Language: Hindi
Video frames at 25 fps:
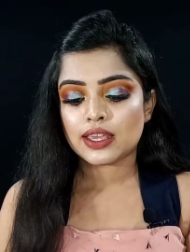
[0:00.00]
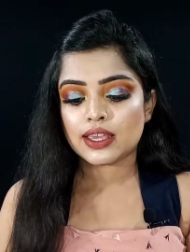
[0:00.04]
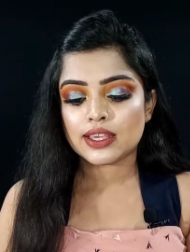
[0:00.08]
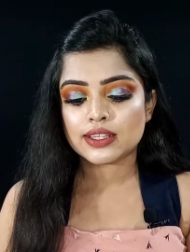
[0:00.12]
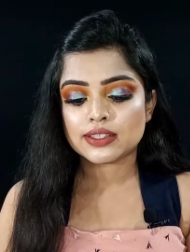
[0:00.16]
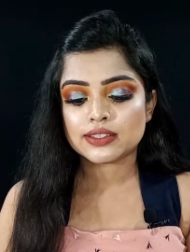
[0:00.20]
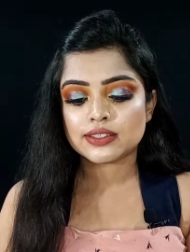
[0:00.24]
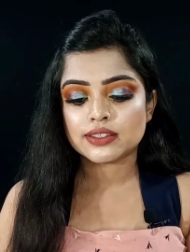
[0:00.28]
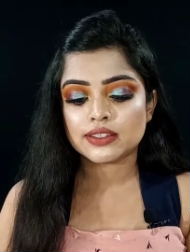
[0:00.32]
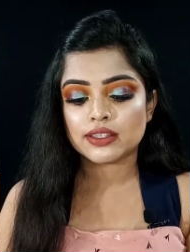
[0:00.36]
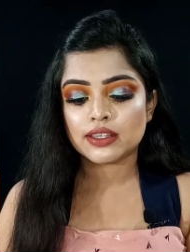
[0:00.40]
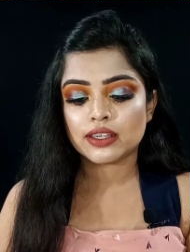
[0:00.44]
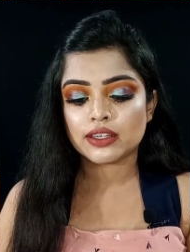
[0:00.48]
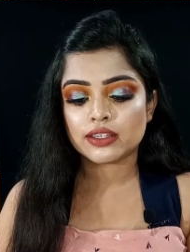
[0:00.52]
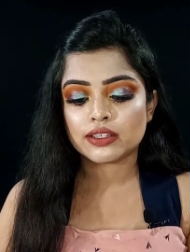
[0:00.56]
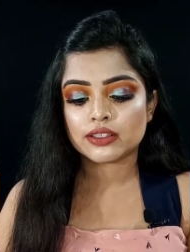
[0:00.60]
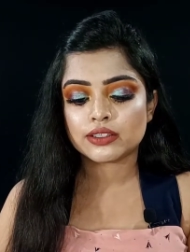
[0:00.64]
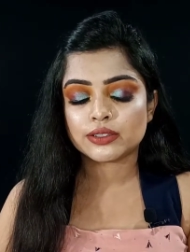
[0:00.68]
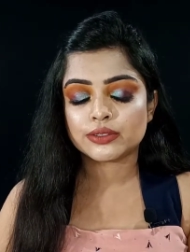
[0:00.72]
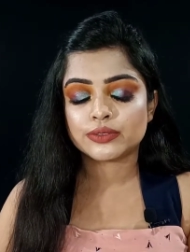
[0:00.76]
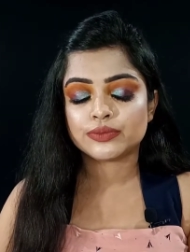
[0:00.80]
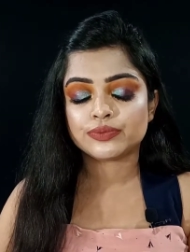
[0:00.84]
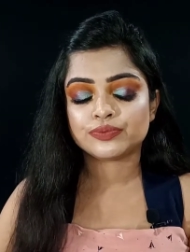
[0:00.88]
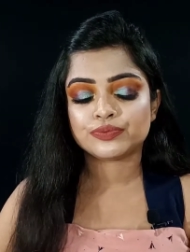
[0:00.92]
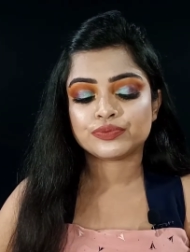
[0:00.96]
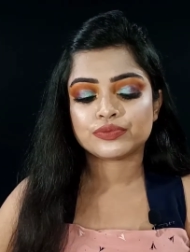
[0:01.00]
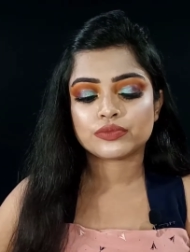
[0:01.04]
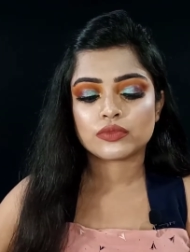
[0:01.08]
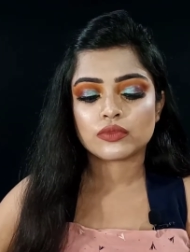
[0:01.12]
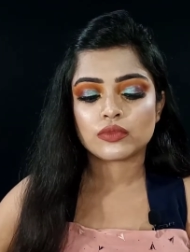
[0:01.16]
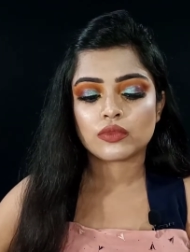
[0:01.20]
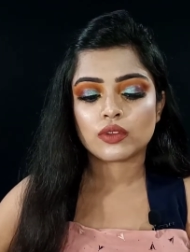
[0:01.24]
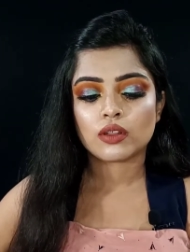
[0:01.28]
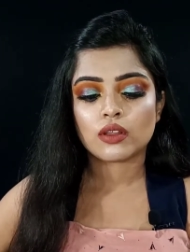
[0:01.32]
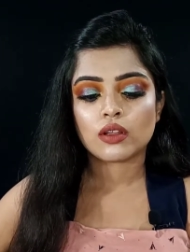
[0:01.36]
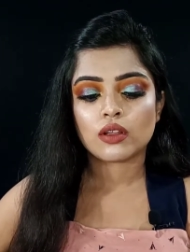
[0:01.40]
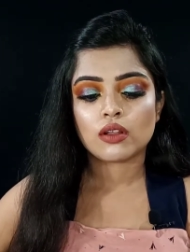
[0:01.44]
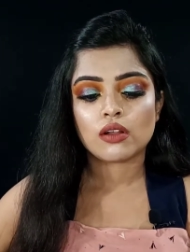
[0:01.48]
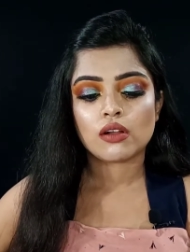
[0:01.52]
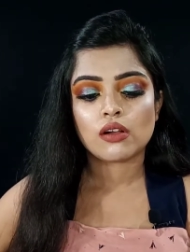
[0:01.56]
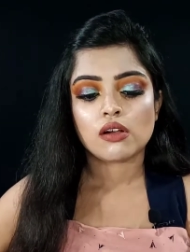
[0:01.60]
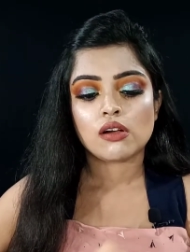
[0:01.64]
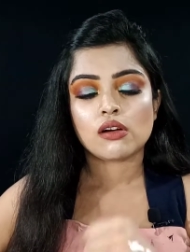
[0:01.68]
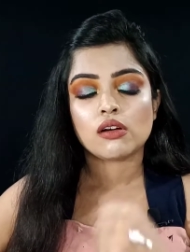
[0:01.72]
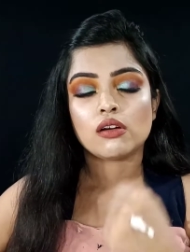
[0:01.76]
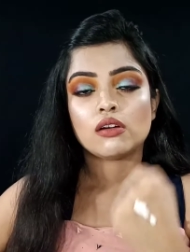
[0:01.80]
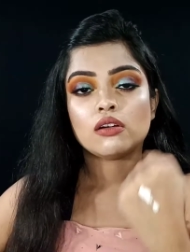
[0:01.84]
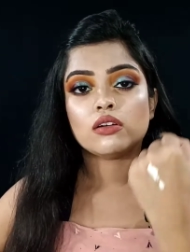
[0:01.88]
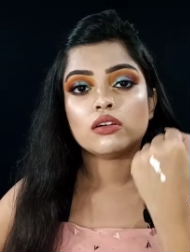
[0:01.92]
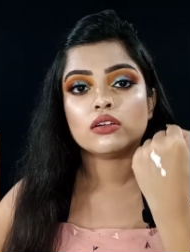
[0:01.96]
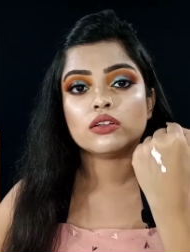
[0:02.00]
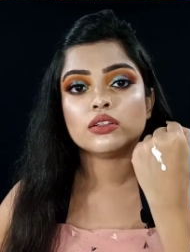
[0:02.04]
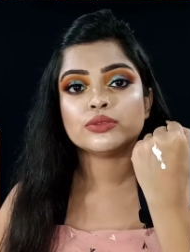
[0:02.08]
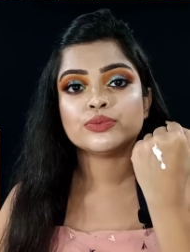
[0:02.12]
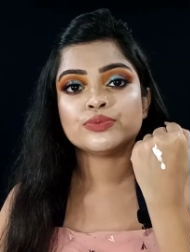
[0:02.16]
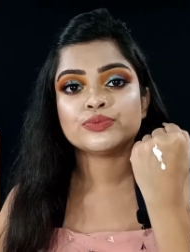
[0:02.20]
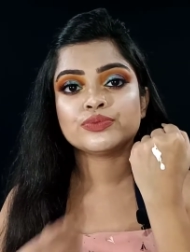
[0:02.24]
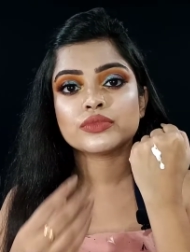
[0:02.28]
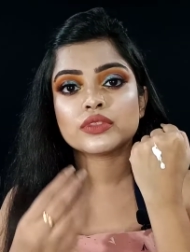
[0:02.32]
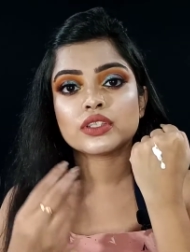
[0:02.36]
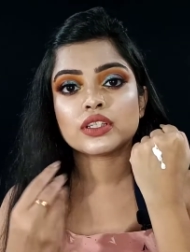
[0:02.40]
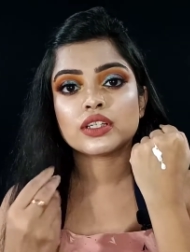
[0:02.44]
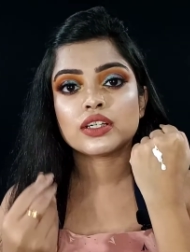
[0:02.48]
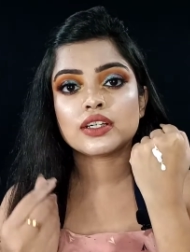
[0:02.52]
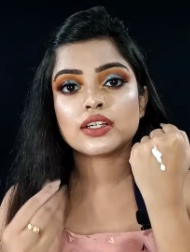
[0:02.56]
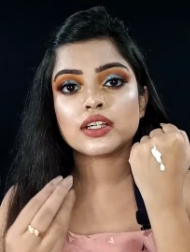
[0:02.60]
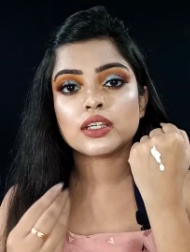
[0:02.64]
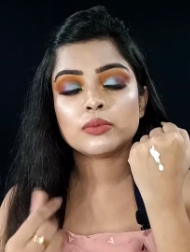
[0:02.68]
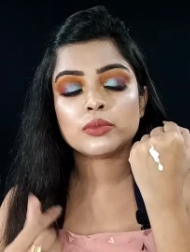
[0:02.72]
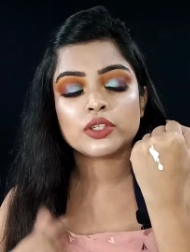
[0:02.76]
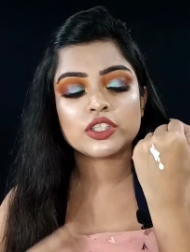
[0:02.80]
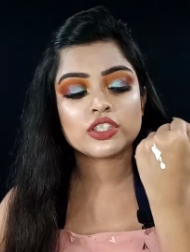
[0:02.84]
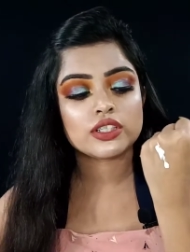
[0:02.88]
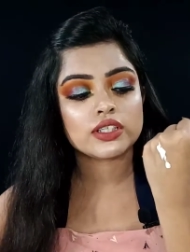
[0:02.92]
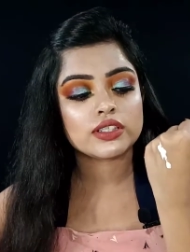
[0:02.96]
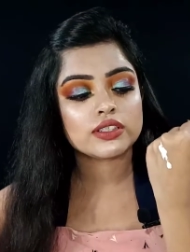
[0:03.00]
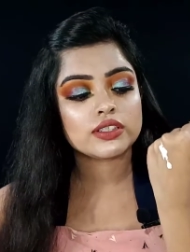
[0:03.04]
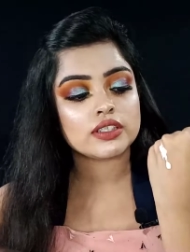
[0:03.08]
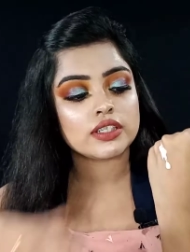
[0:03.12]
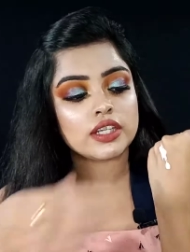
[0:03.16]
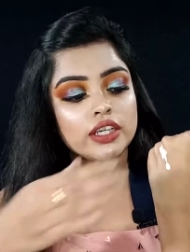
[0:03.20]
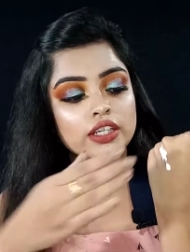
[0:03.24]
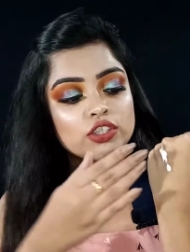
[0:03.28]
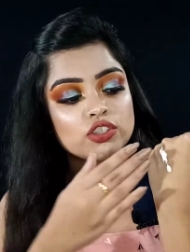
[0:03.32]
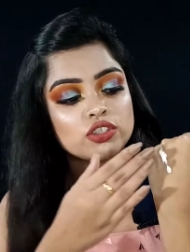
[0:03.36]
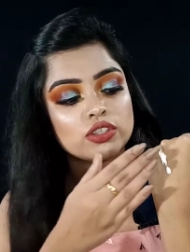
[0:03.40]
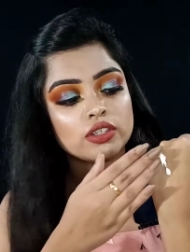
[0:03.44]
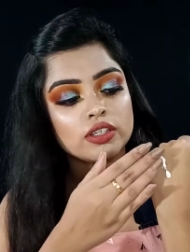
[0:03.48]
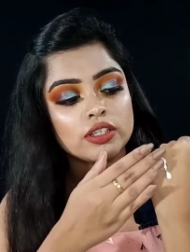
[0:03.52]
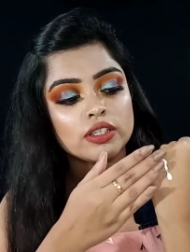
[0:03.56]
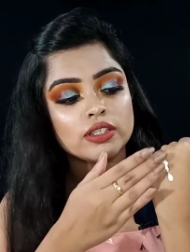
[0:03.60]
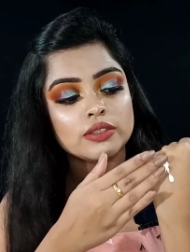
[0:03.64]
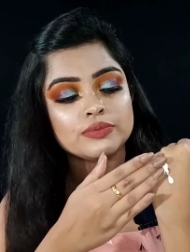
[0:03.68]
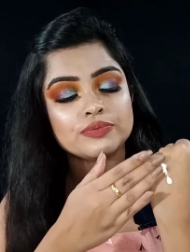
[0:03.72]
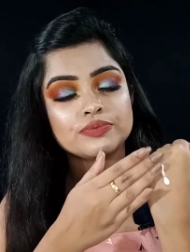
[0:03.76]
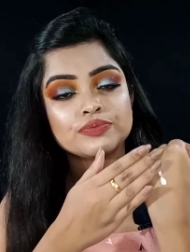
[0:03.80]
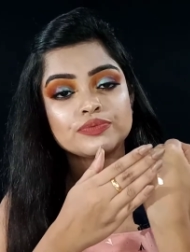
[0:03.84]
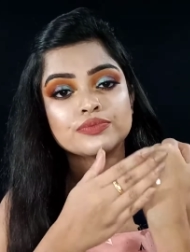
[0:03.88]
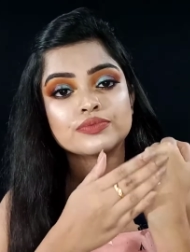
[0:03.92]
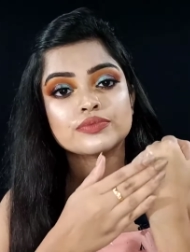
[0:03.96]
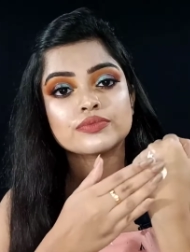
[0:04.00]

ऐसी एक और क्रीमी जैसी टेक्सचर है